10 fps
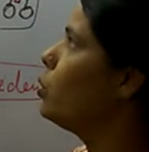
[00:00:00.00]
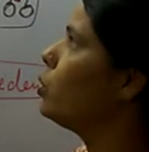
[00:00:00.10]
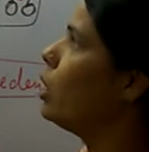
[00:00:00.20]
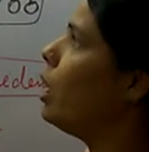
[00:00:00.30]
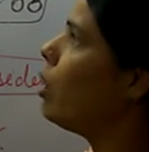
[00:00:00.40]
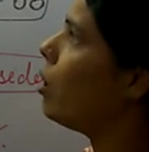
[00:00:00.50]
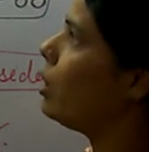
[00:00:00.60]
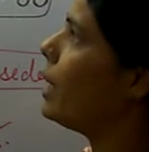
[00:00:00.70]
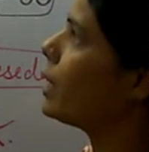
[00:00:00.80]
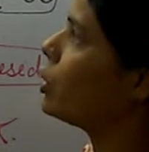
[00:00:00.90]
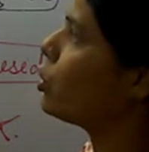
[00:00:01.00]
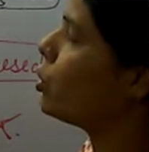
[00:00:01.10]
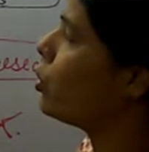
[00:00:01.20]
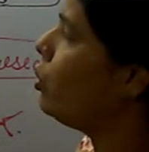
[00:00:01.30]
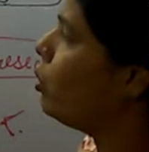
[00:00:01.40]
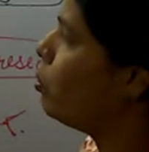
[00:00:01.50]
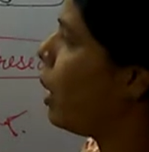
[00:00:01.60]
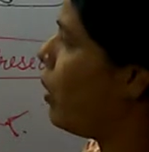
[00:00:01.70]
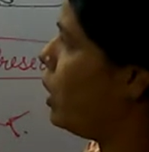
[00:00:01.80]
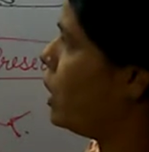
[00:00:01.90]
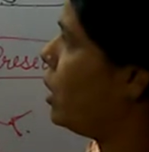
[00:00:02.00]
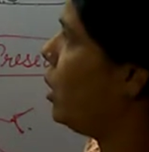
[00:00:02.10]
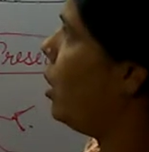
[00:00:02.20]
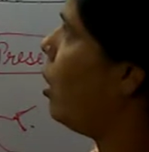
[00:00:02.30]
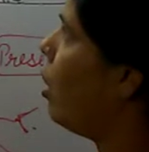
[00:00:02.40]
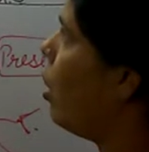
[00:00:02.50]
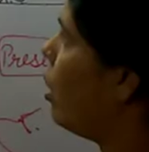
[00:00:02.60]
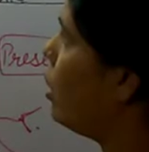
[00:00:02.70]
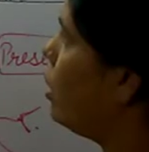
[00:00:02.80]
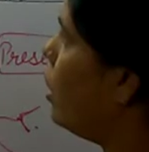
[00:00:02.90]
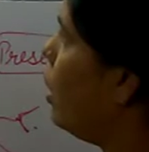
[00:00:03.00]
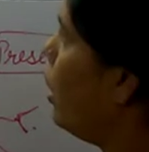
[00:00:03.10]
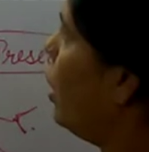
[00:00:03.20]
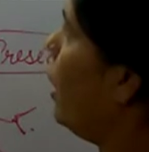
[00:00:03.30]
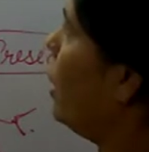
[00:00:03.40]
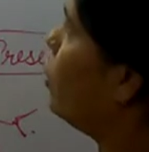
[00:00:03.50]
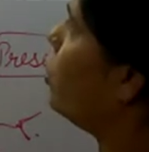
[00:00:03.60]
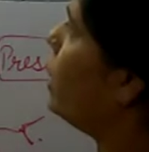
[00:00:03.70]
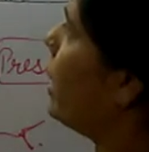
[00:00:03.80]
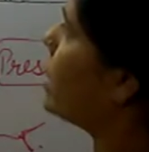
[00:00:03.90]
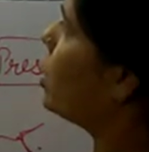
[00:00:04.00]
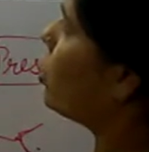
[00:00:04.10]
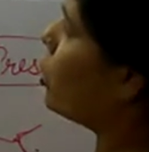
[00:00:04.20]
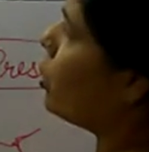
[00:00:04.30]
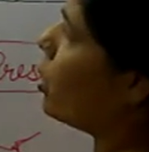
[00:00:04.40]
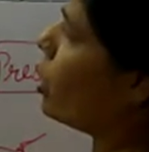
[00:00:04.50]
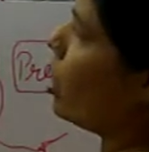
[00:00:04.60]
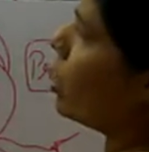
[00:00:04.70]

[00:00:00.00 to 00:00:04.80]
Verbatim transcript: यूज द ऑल द एग्जीक्यूटिव पावर्स और यूनियन एग्जीक्यूटिव के